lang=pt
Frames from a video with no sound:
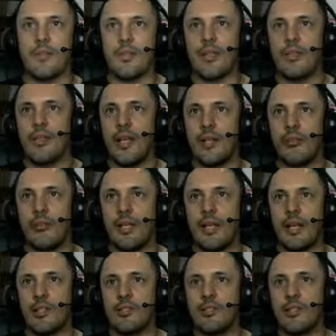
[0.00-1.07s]
da
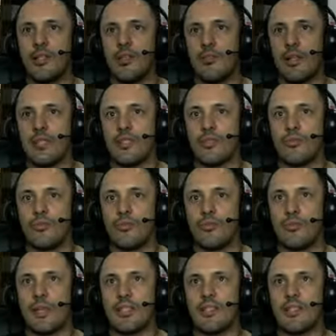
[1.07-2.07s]
iluminação mais escuro, mais